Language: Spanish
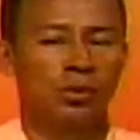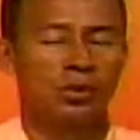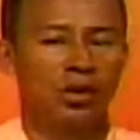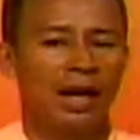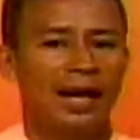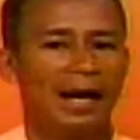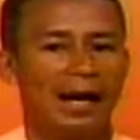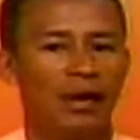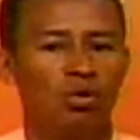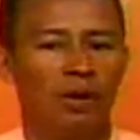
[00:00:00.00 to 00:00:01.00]
profesionales en el
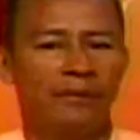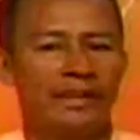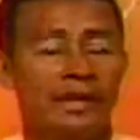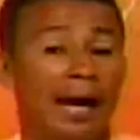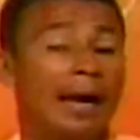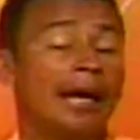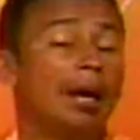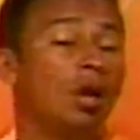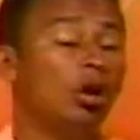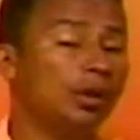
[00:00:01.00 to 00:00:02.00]
área de cultura física
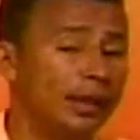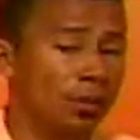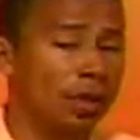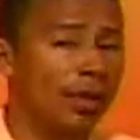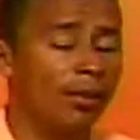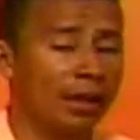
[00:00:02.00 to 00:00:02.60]
y los estudiantes,